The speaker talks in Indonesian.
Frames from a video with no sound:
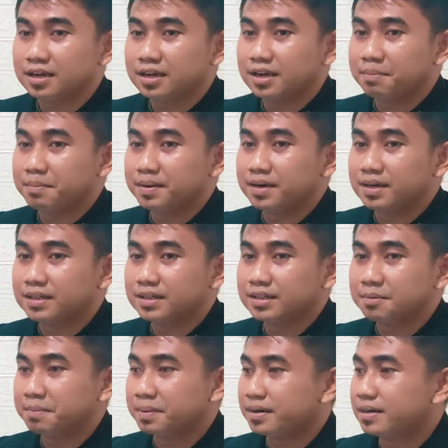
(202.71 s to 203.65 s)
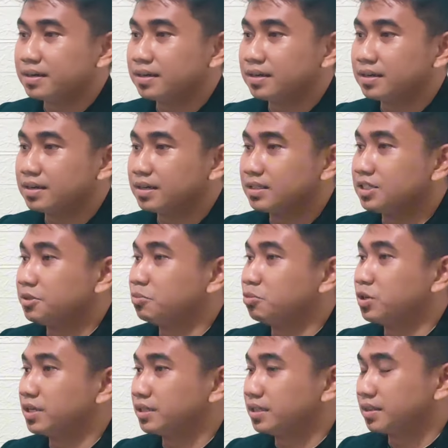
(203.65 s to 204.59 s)
apalagi kepada generasi
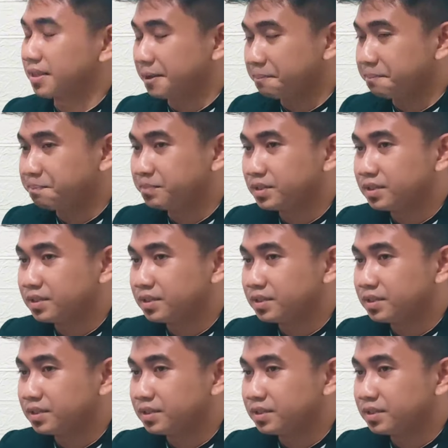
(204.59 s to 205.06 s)
muda kita.